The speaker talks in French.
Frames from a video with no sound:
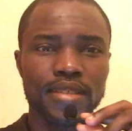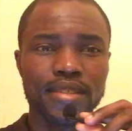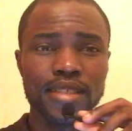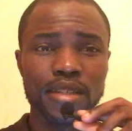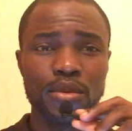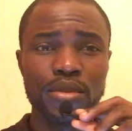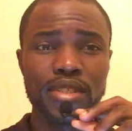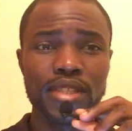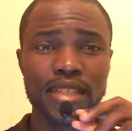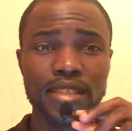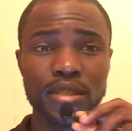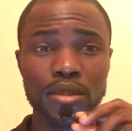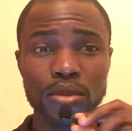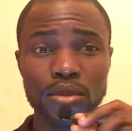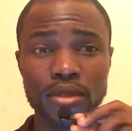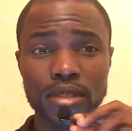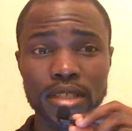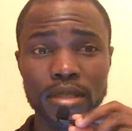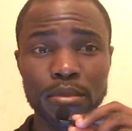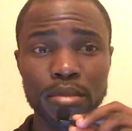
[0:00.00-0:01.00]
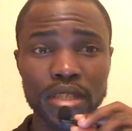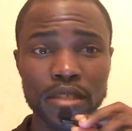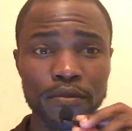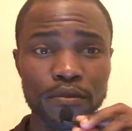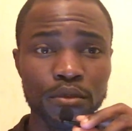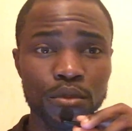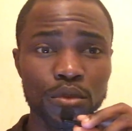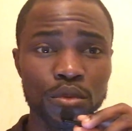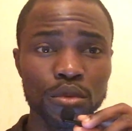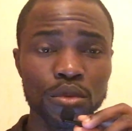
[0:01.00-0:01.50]
Salut c'est Nathan et
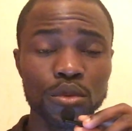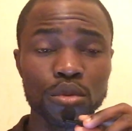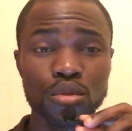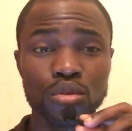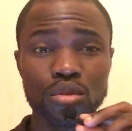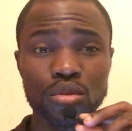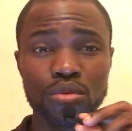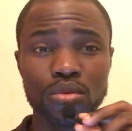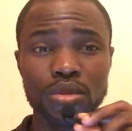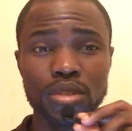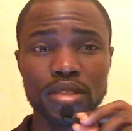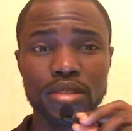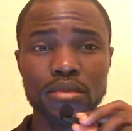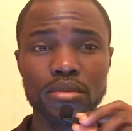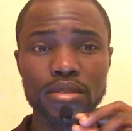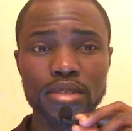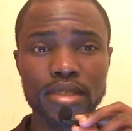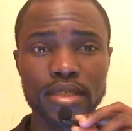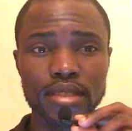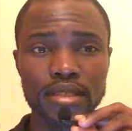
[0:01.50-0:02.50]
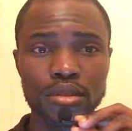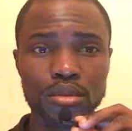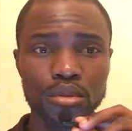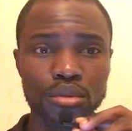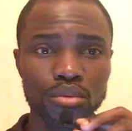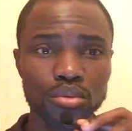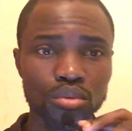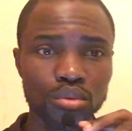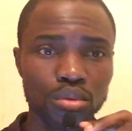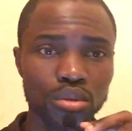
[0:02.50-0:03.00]
bienvenue aujourd'hui dans cette
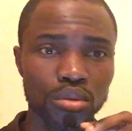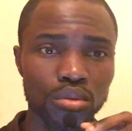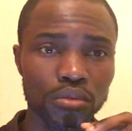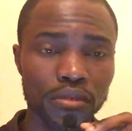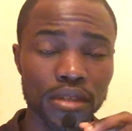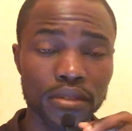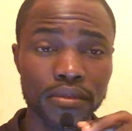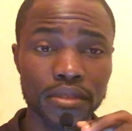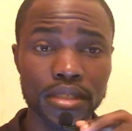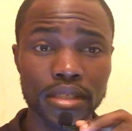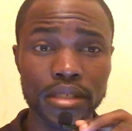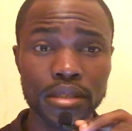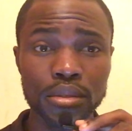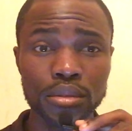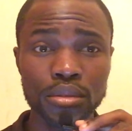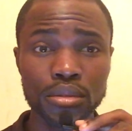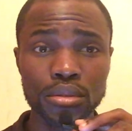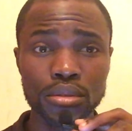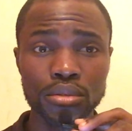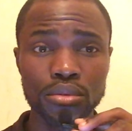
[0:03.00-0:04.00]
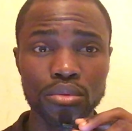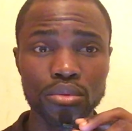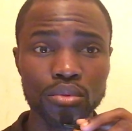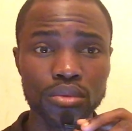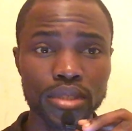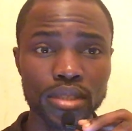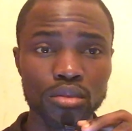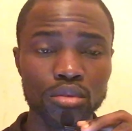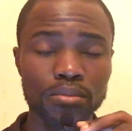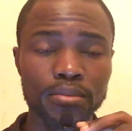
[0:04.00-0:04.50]
toute nouvelle vidéo.
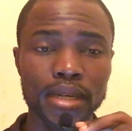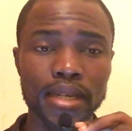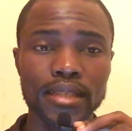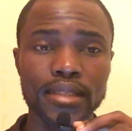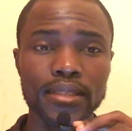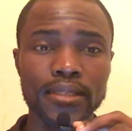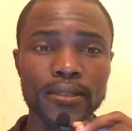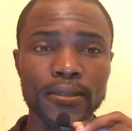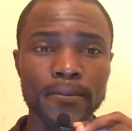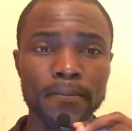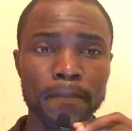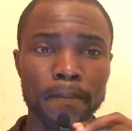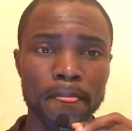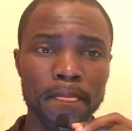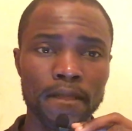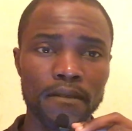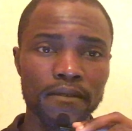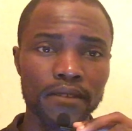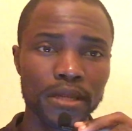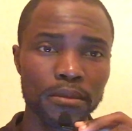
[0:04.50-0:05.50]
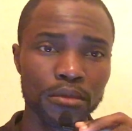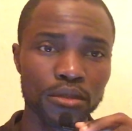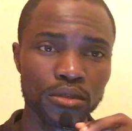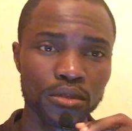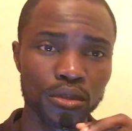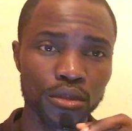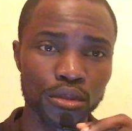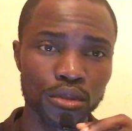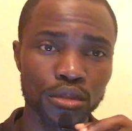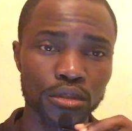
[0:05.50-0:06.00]
Nous allons parler
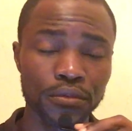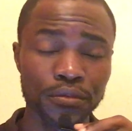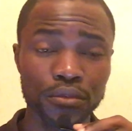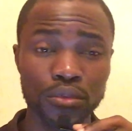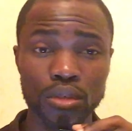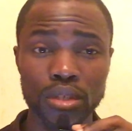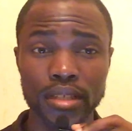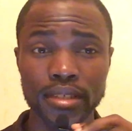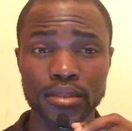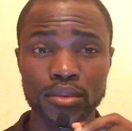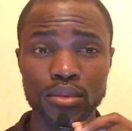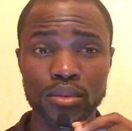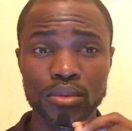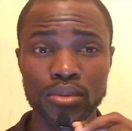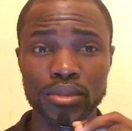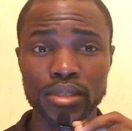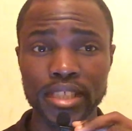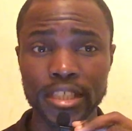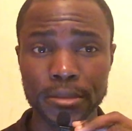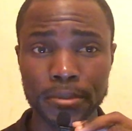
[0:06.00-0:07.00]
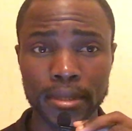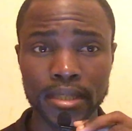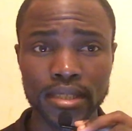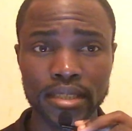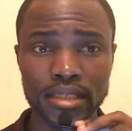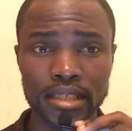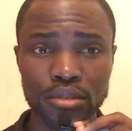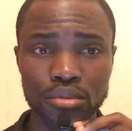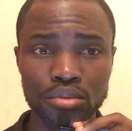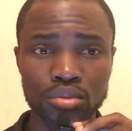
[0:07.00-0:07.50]
vraiment encore une fois de
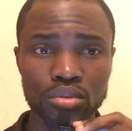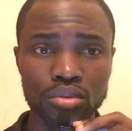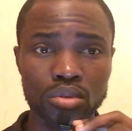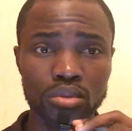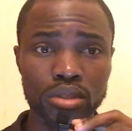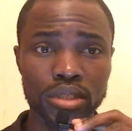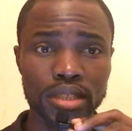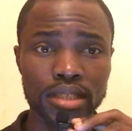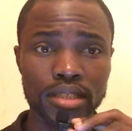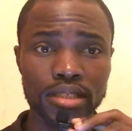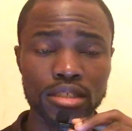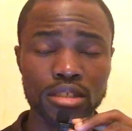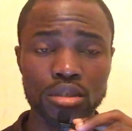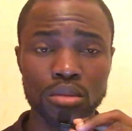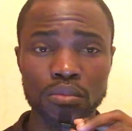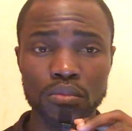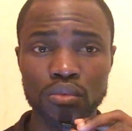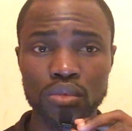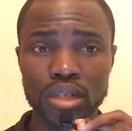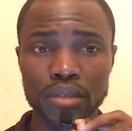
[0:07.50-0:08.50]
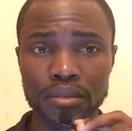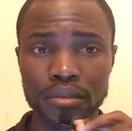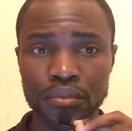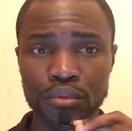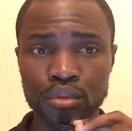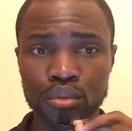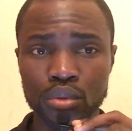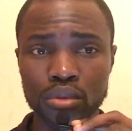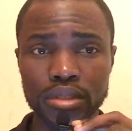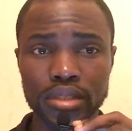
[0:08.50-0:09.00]
l'expatriation en Grèce comme vous l'avez
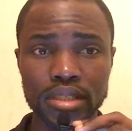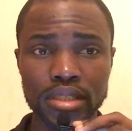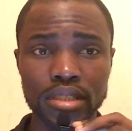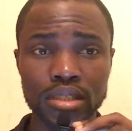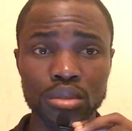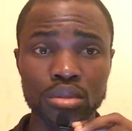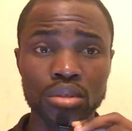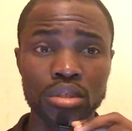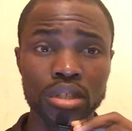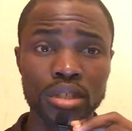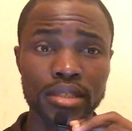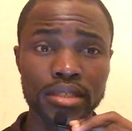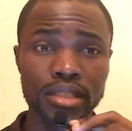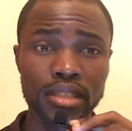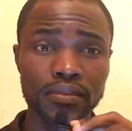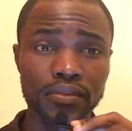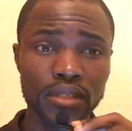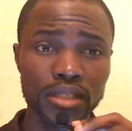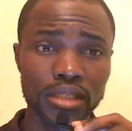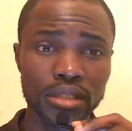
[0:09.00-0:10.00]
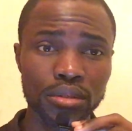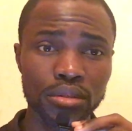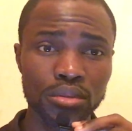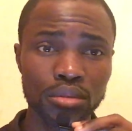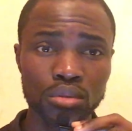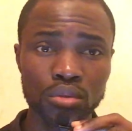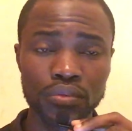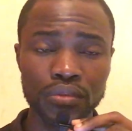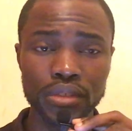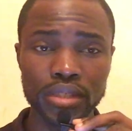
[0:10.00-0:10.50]
vu dans le titre. Cette
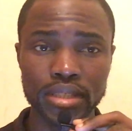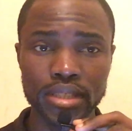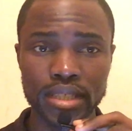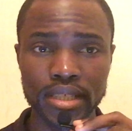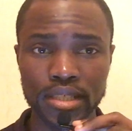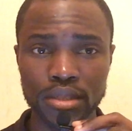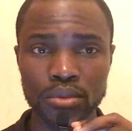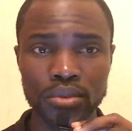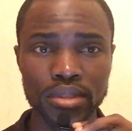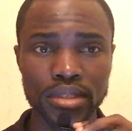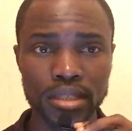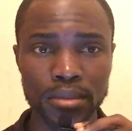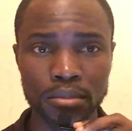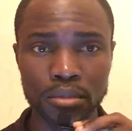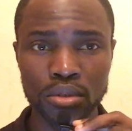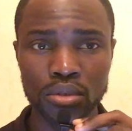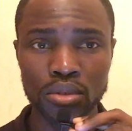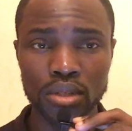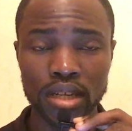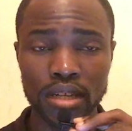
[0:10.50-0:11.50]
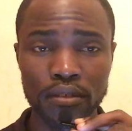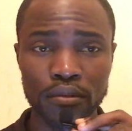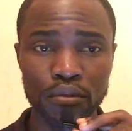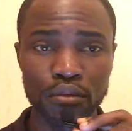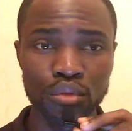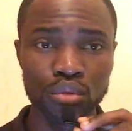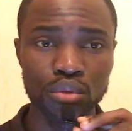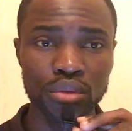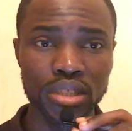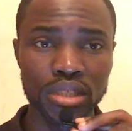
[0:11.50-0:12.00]
vidéo vise essentiellement à
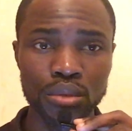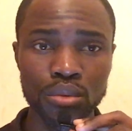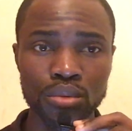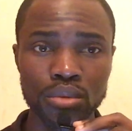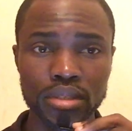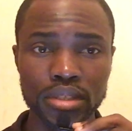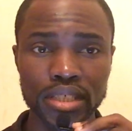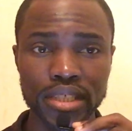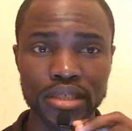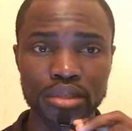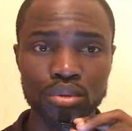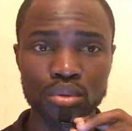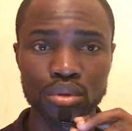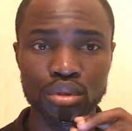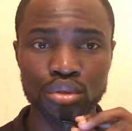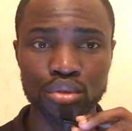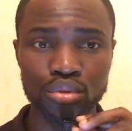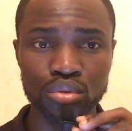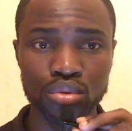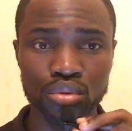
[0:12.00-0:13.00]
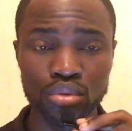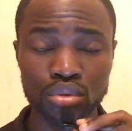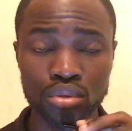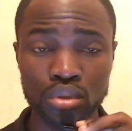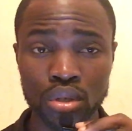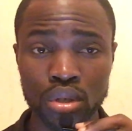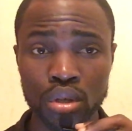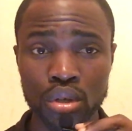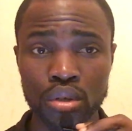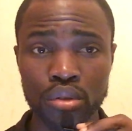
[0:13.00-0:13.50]
vous donner une idée sur les
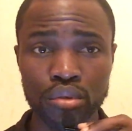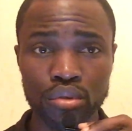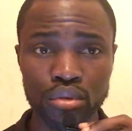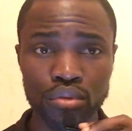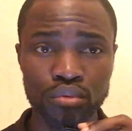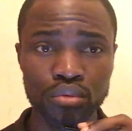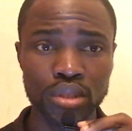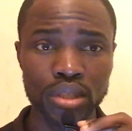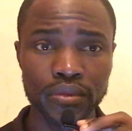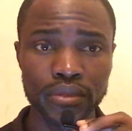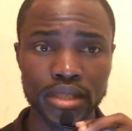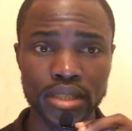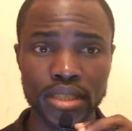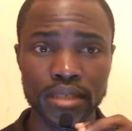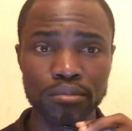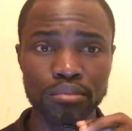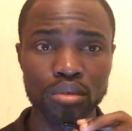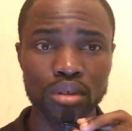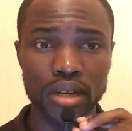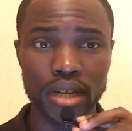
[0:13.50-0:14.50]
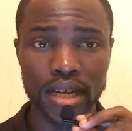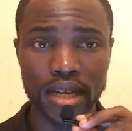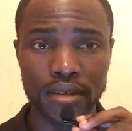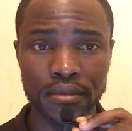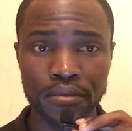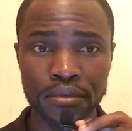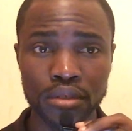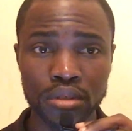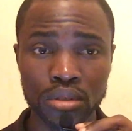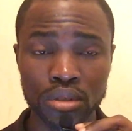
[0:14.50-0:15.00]
choses que vous devez savoir
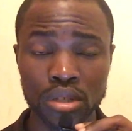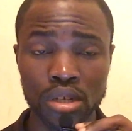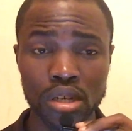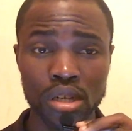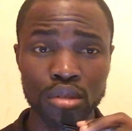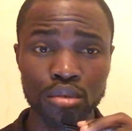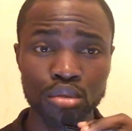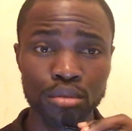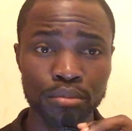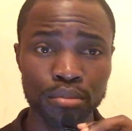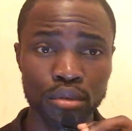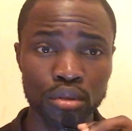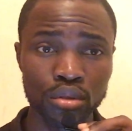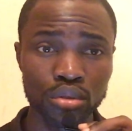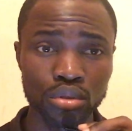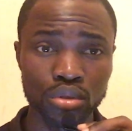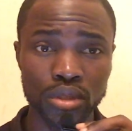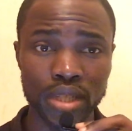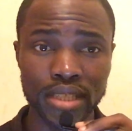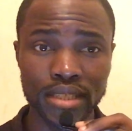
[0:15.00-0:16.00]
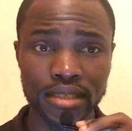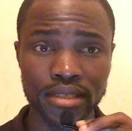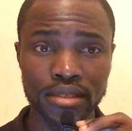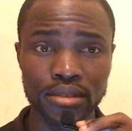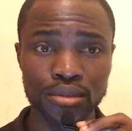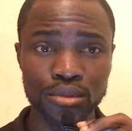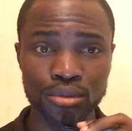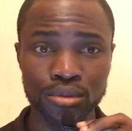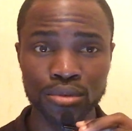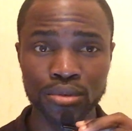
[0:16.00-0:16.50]
avant de prendre la
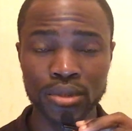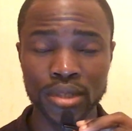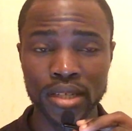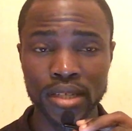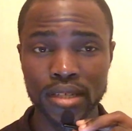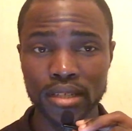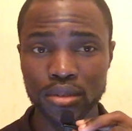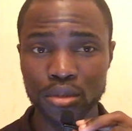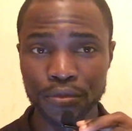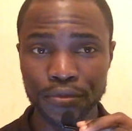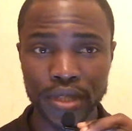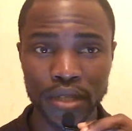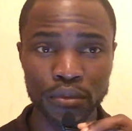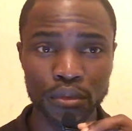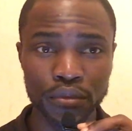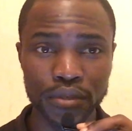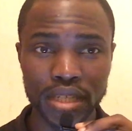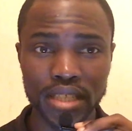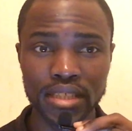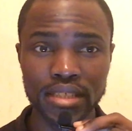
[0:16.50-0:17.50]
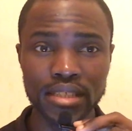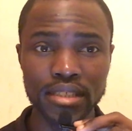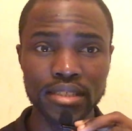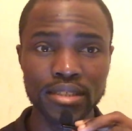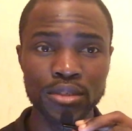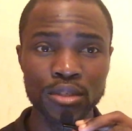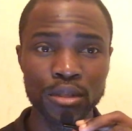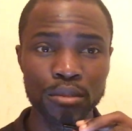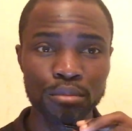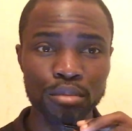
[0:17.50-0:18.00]
décision de faire vos
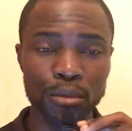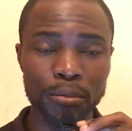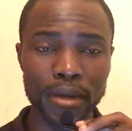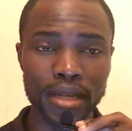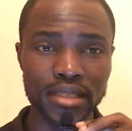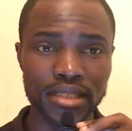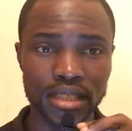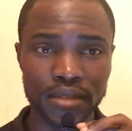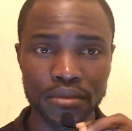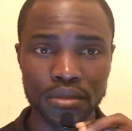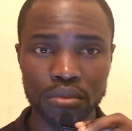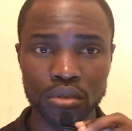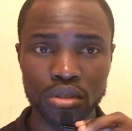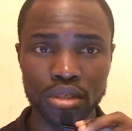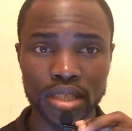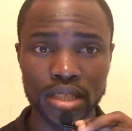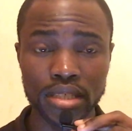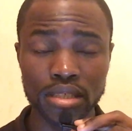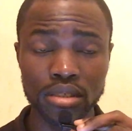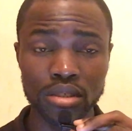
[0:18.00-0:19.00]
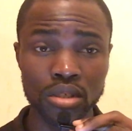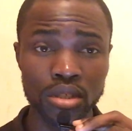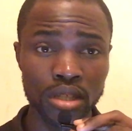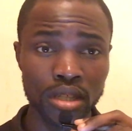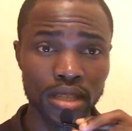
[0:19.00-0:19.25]
valises pour partir vivre en Grèce.